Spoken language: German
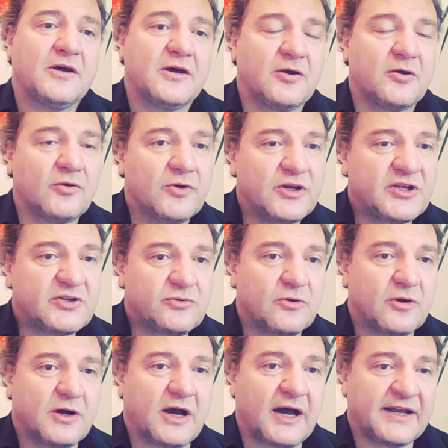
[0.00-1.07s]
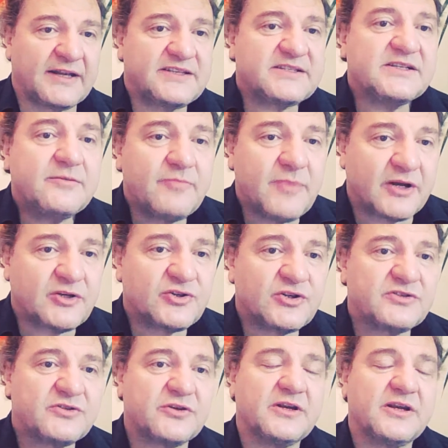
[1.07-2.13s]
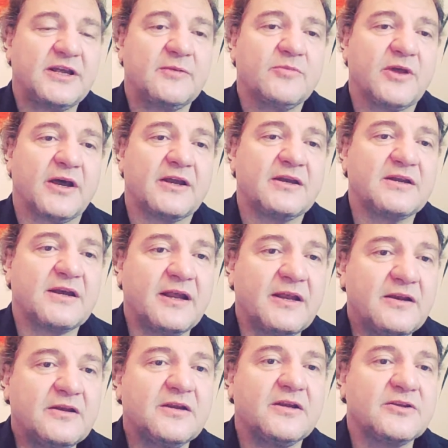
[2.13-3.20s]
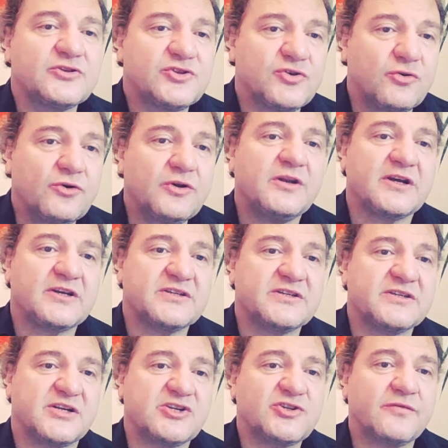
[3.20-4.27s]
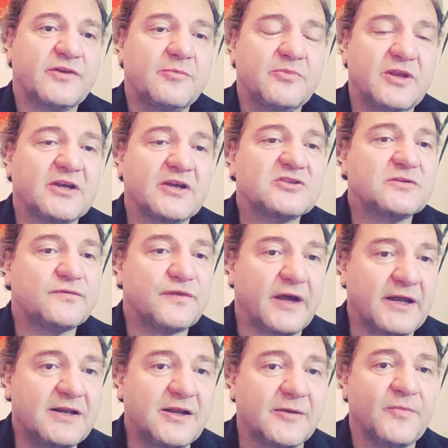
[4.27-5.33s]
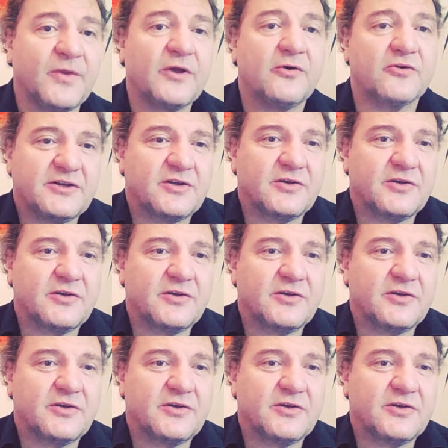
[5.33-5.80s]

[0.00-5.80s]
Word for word: äh, nicht nur einzelne Menschen, sondern eben einen Trend, den es schon in der Gesellschaft gibt, Dinge zu verändern.